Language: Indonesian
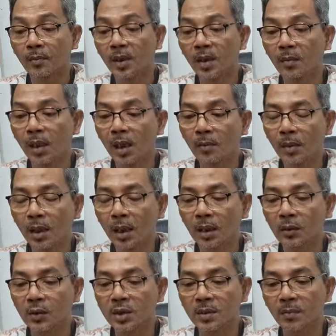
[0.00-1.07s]
Bima
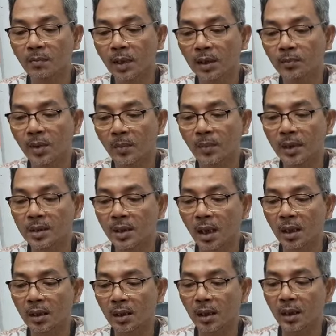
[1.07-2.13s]
mengaku sempat
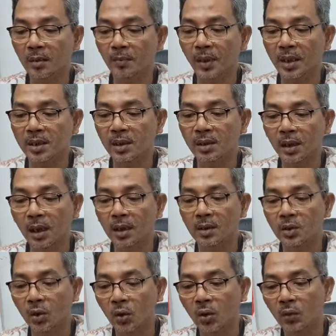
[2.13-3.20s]
berbincang dengan
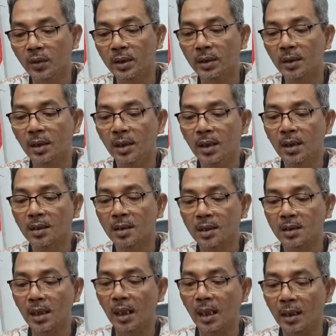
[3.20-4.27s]
Presiden Jokowi
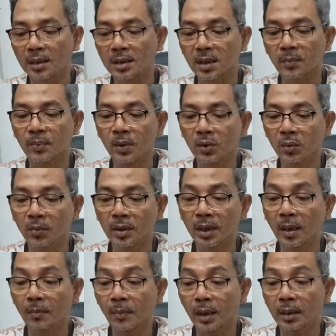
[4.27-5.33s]
sesaat sebelum
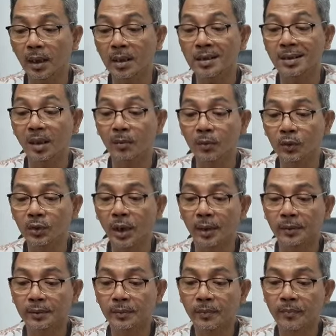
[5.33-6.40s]
menyampaikan
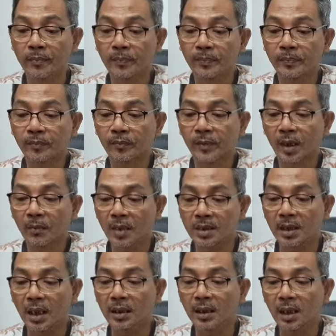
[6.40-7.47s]
sambutan.
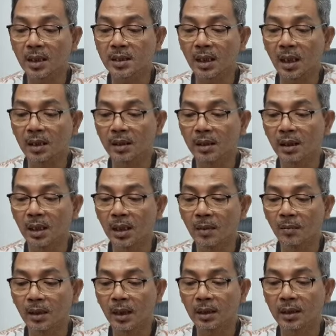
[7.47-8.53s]
Pasalnya, saat
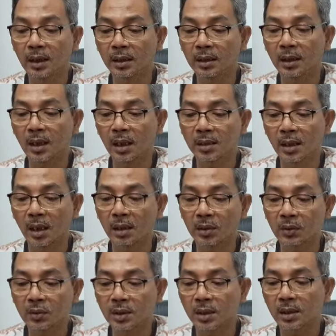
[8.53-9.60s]
ia mendatangi gereja
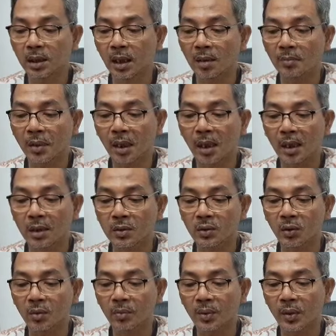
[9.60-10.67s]
itu sedang
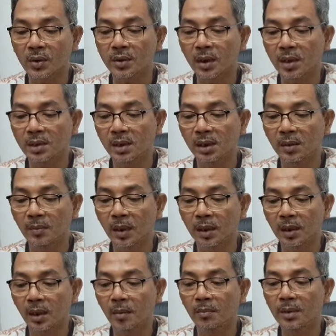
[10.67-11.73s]
berlangsung proses
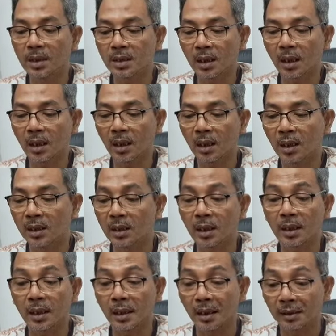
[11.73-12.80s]
ibadah misa Hari
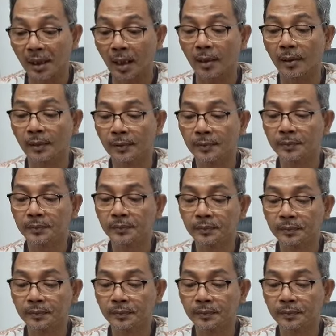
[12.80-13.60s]
Raya Natal.